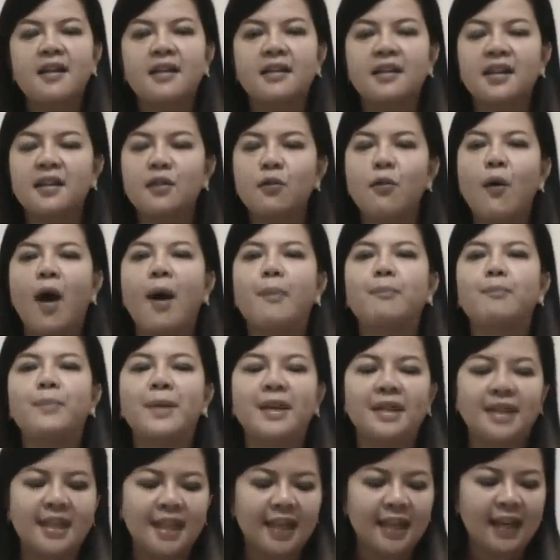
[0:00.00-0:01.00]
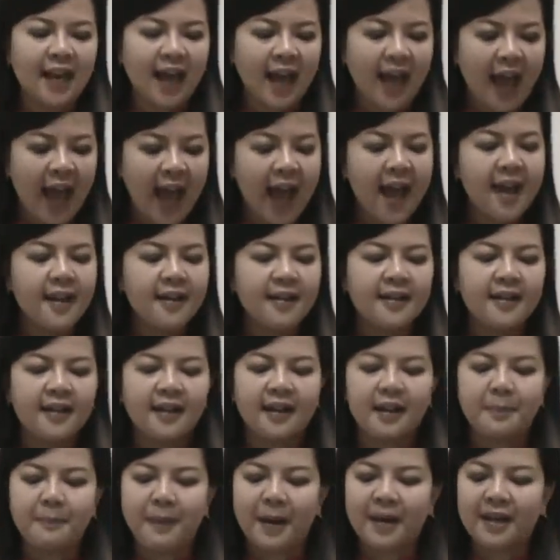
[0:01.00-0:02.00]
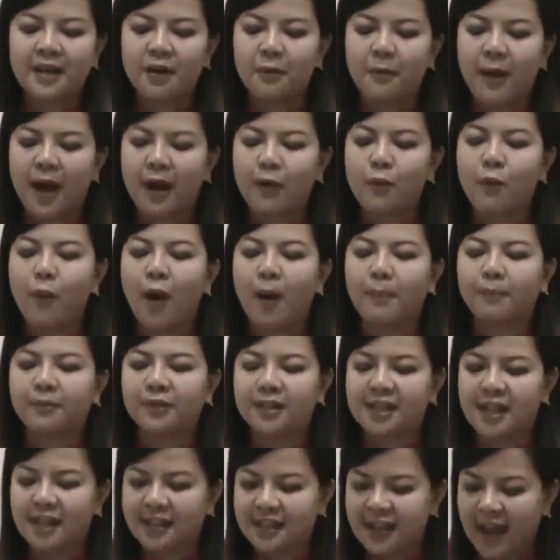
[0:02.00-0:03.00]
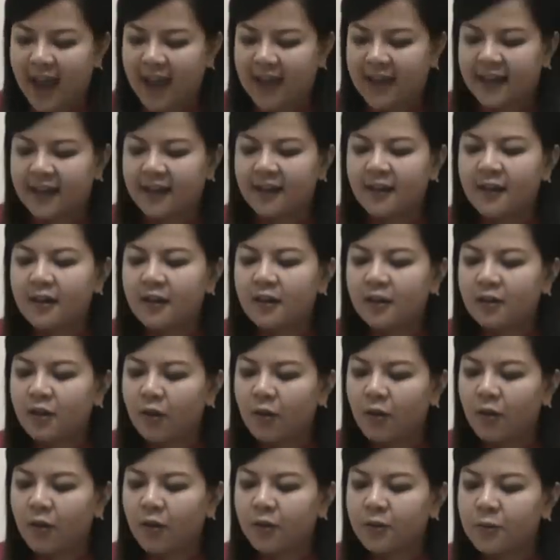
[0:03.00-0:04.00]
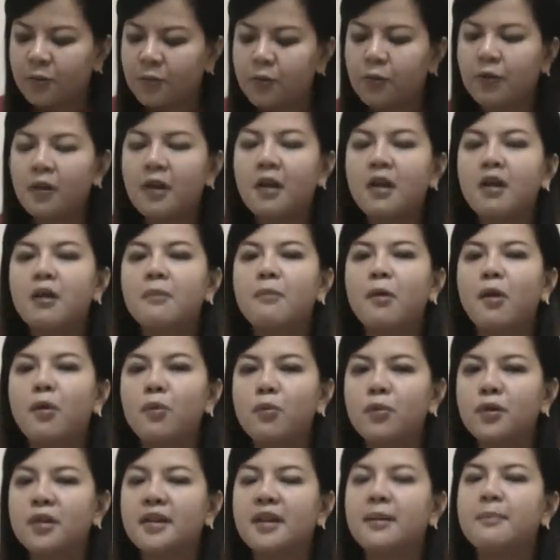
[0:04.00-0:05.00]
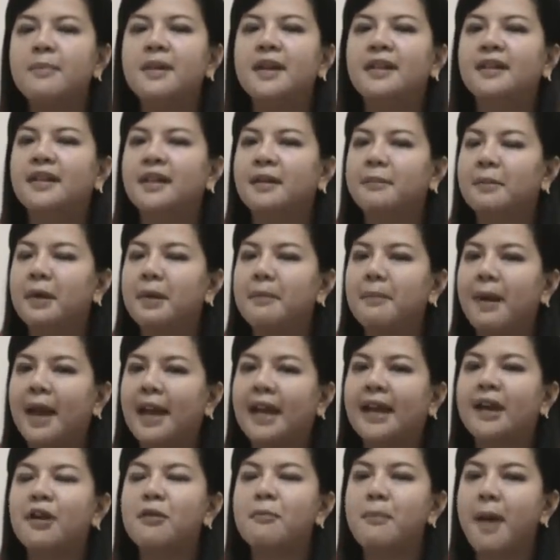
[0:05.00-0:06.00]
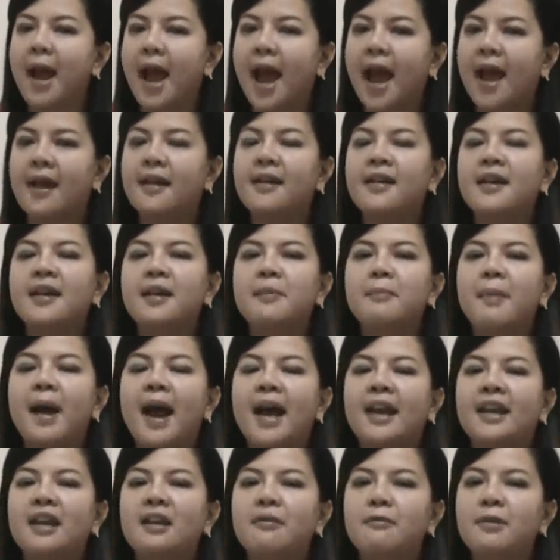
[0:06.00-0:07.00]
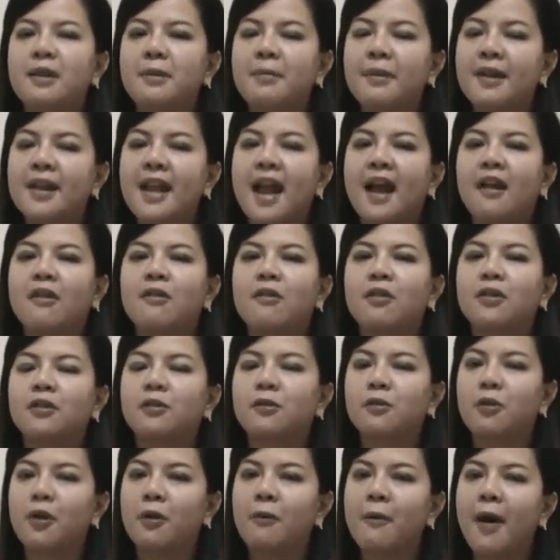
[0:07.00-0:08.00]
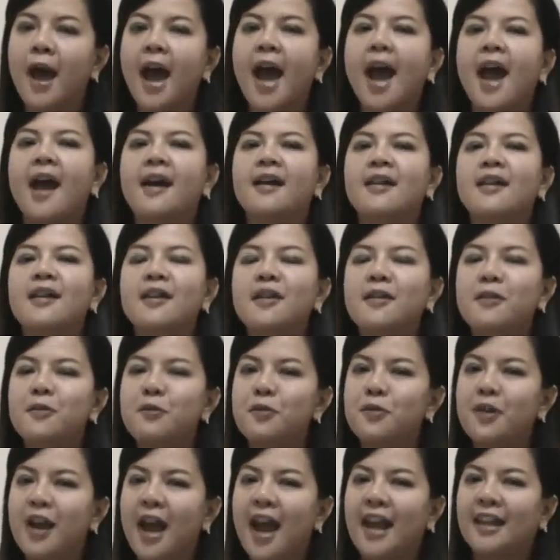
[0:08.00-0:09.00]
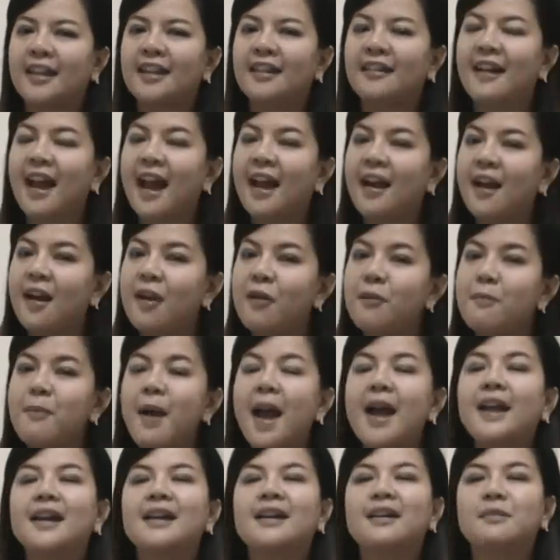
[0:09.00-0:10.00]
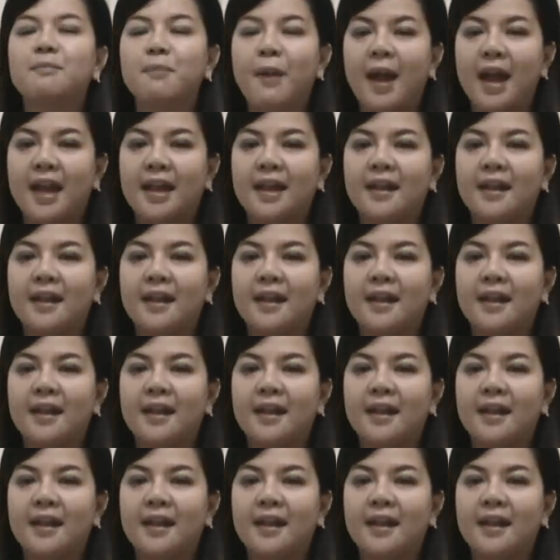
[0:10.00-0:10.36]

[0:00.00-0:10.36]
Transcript: ถึงความเป็นจริงนะคะระมัดระวังความเสียใจท้อทุกข์เพราะคุณจะมีสิ่งใหม่ๆเข้ามามหาเดวีพยากรณ์กลัวว่าคุณอาจจะรักเขามากเกินไป